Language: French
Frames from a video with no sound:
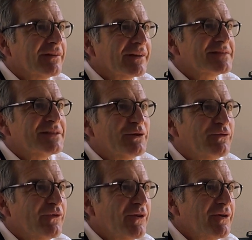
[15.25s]
rester en
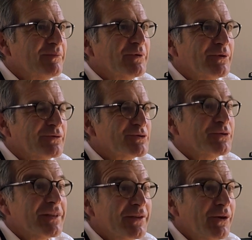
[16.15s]
forme, euh, se
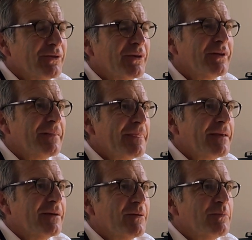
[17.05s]
détendre,
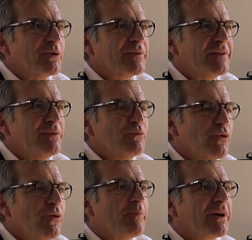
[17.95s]
euh, mais aussi
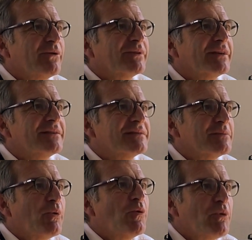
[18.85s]
mieux appréhender ses
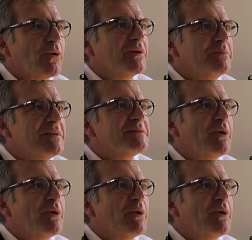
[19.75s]
propres limites